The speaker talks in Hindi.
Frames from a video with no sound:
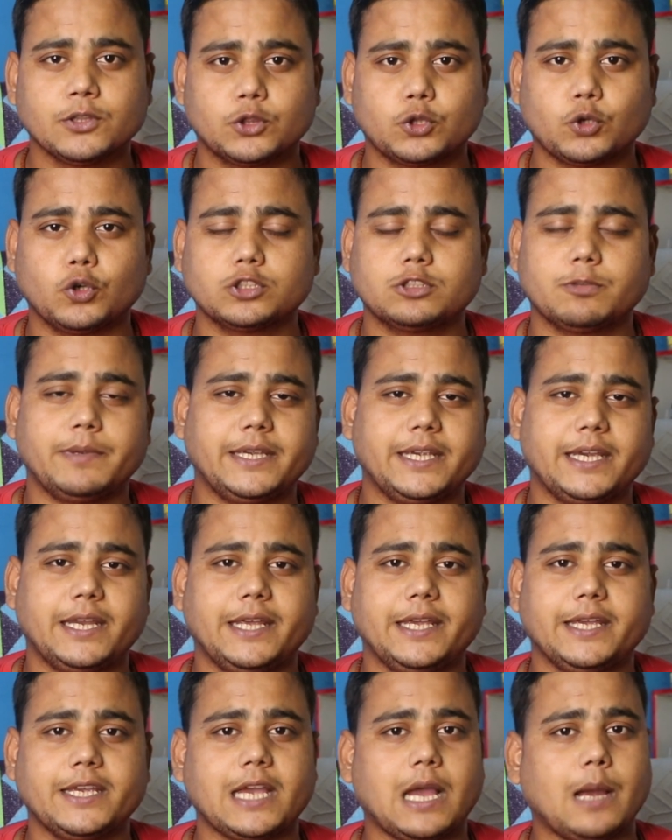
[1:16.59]
तो उसमें ये
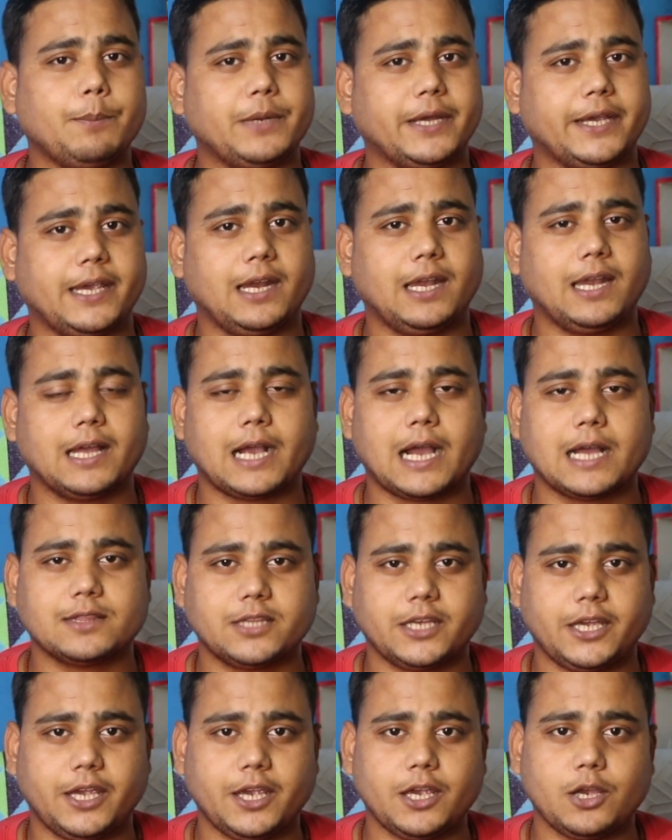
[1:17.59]
नहीं कि आप ढकेल
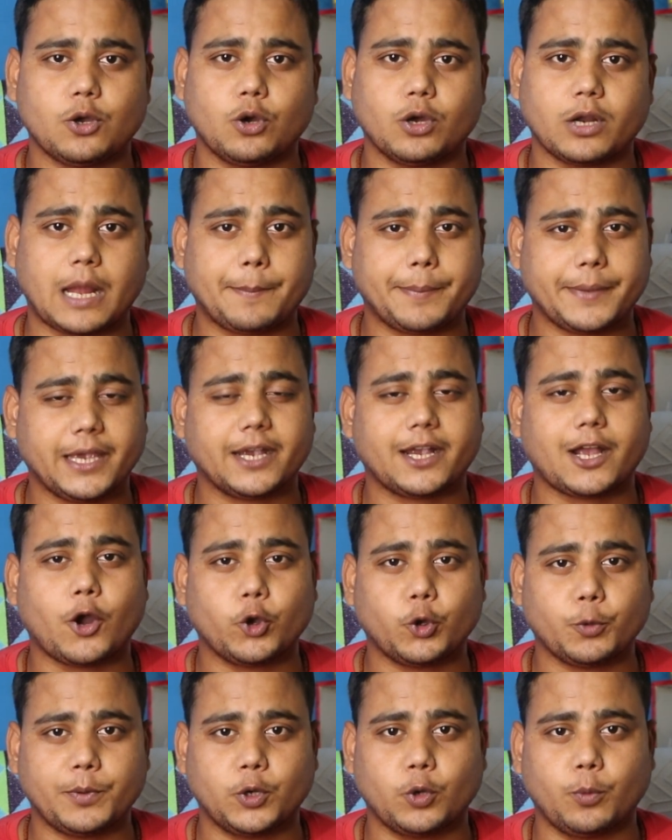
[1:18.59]
लगाते हैं और आपके
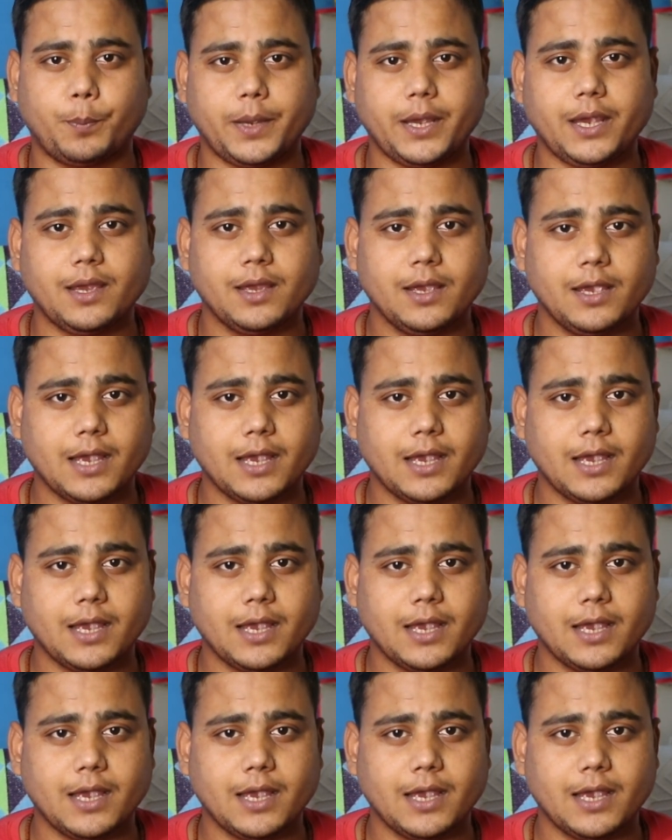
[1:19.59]
अकाउंट में रुपये